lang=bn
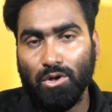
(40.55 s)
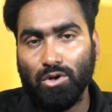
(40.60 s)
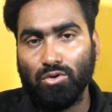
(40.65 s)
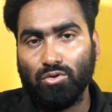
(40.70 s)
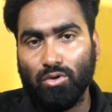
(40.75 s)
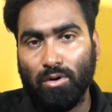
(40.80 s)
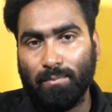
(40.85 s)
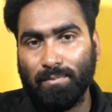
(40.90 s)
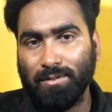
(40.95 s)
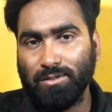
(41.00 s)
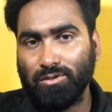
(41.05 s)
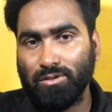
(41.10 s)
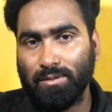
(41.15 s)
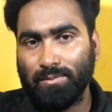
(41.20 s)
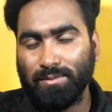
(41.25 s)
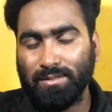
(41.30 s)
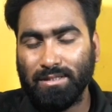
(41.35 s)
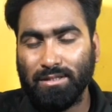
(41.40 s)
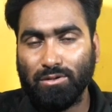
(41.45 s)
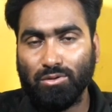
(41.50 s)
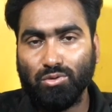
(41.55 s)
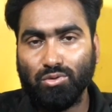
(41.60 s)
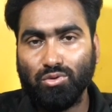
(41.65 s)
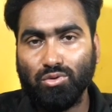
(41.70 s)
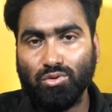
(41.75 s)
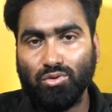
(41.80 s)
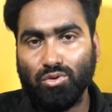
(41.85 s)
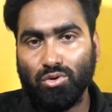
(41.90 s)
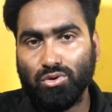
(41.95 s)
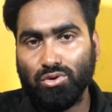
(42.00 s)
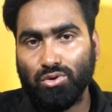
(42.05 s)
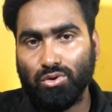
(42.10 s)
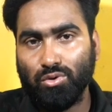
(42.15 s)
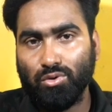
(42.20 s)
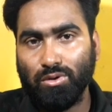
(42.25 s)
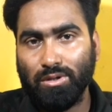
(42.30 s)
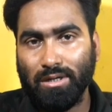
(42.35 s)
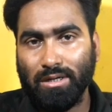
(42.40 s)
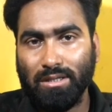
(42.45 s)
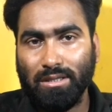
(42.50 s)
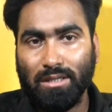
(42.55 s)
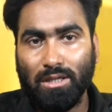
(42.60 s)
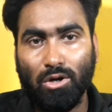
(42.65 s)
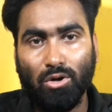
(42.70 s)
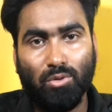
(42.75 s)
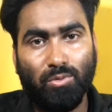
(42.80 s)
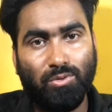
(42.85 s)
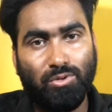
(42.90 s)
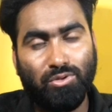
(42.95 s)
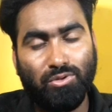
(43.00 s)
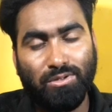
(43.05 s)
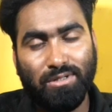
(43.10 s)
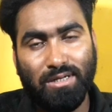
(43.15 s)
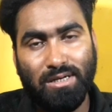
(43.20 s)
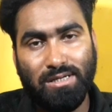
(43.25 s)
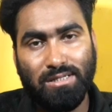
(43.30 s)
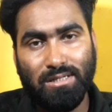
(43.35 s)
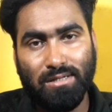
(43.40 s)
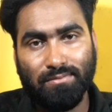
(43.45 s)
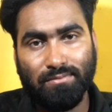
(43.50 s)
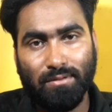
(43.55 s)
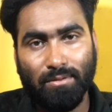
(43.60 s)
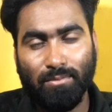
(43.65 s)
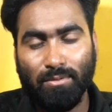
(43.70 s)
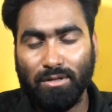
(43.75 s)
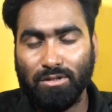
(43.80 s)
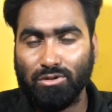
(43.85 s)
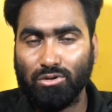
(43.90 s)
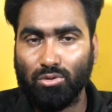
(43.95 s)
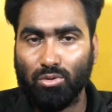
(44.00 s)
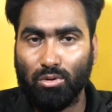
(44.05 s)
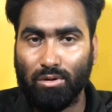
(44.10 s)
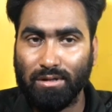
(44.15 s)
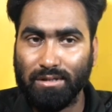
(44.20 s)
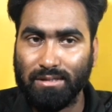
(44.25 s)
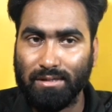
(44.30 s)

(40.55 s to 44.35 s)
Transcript: তো আপনি যদি আমার চ্যানেল নতুন দর্শক হয়ে থাকেন তাহলে অবশ্যই চ্যানেলটি সাবস্ক্রাইব আর যদি অলরেডি